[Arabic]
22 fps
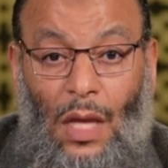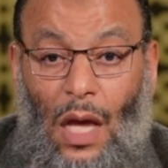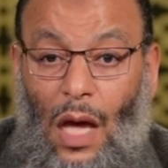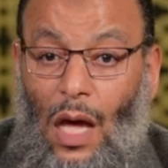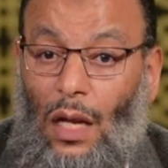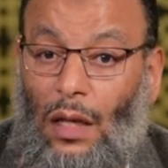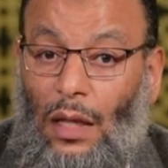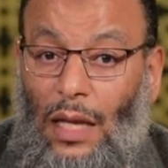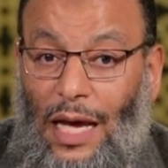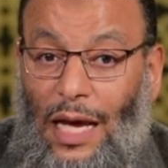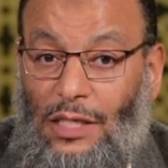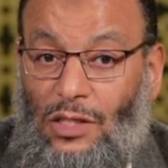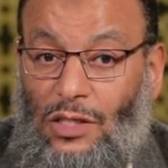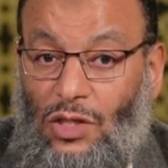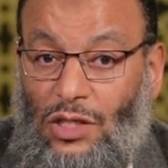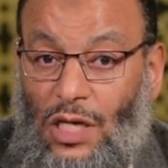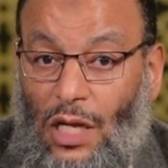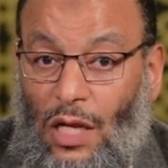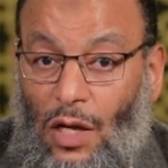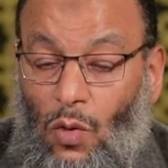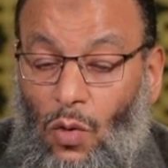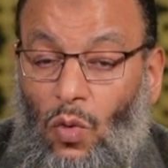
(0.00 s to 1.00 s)
الله عز
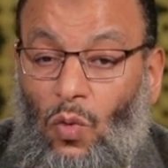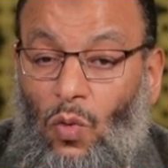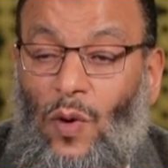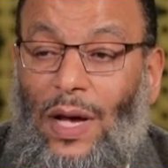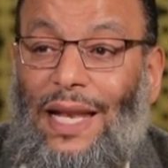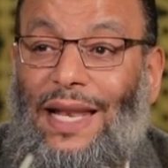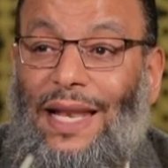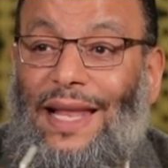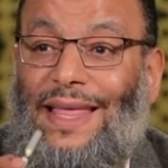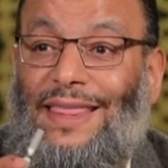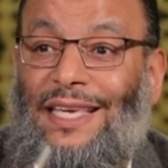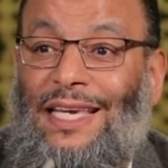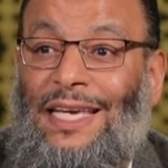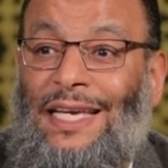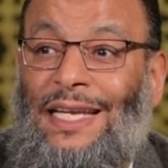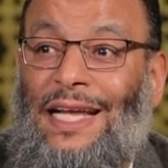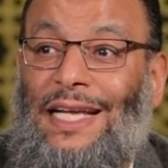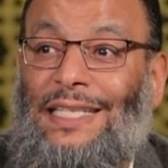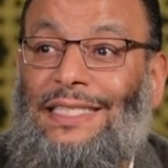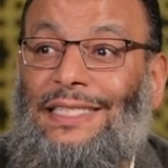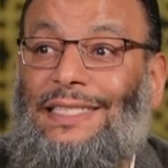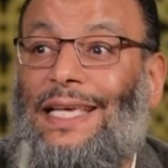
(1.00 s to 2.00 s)
وجل يقول
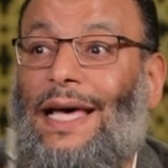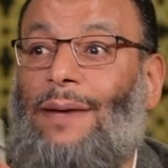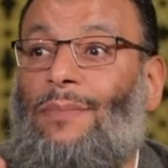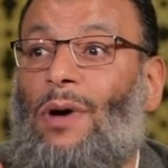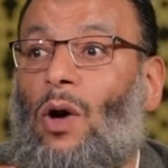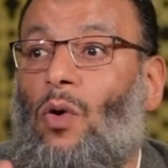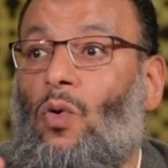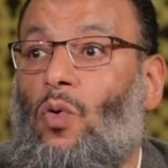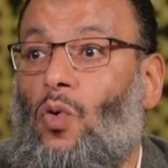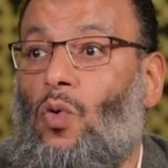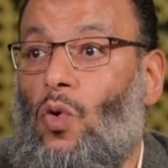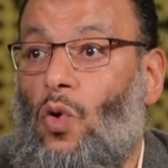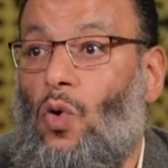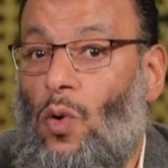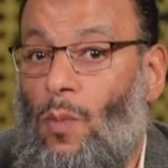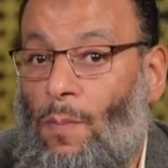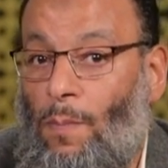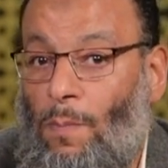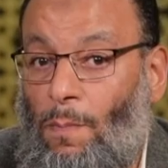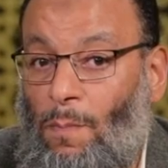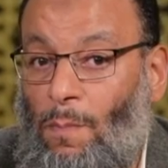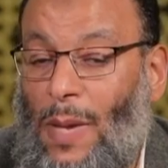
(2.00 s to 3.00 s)
والذين
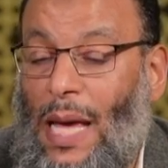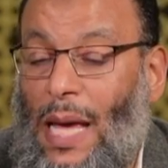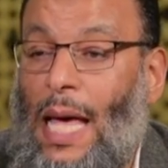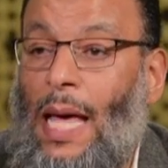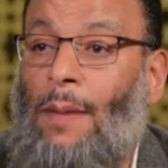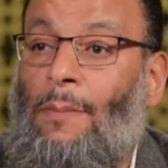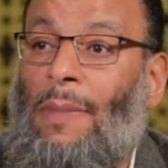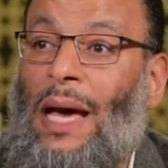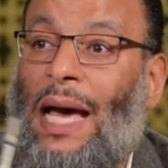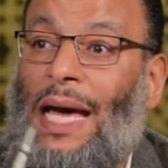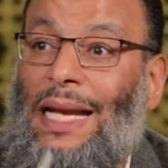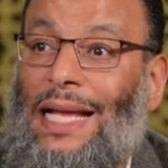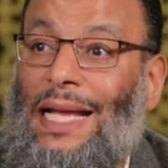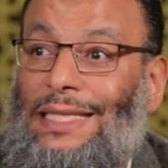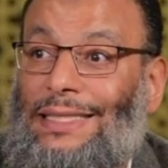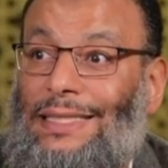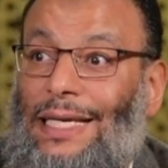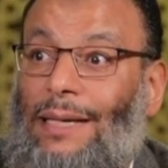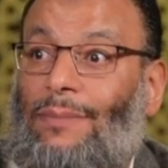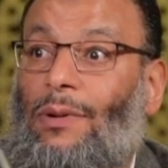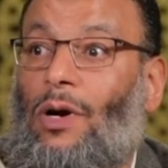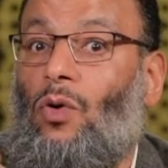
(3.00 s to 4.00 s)
اتبعوهم ما معنى
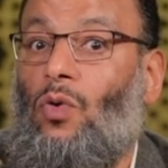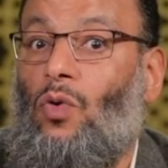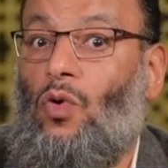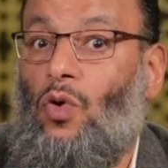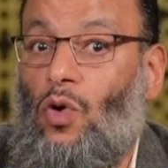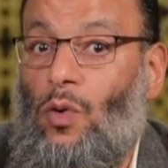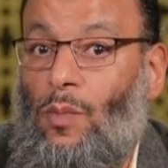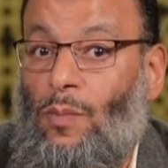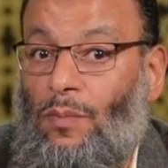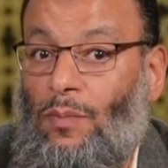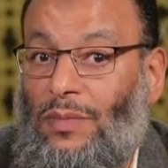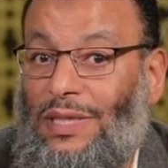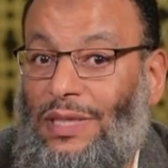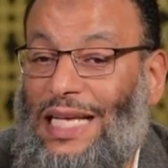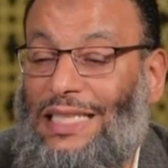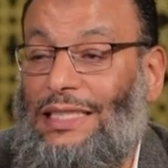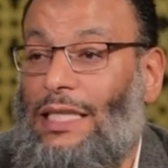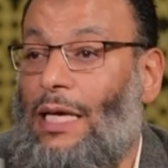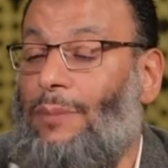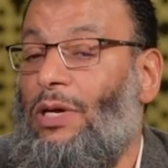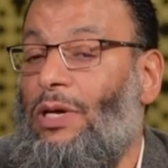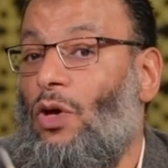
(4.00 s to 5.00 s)
اتبعوهم
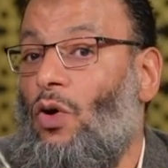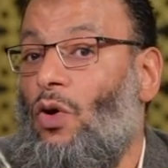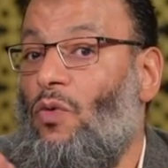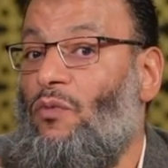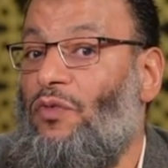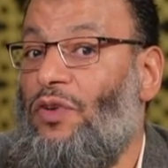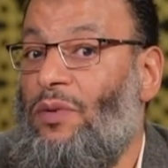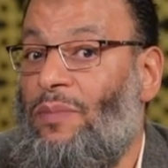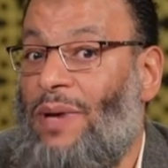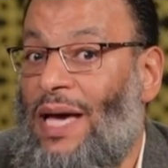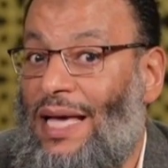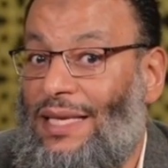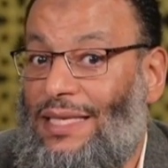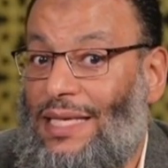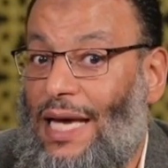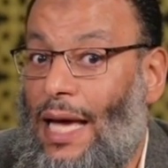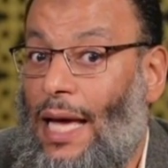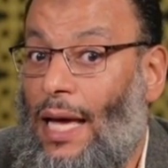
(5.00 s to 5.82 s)
نتبعهم في ماذا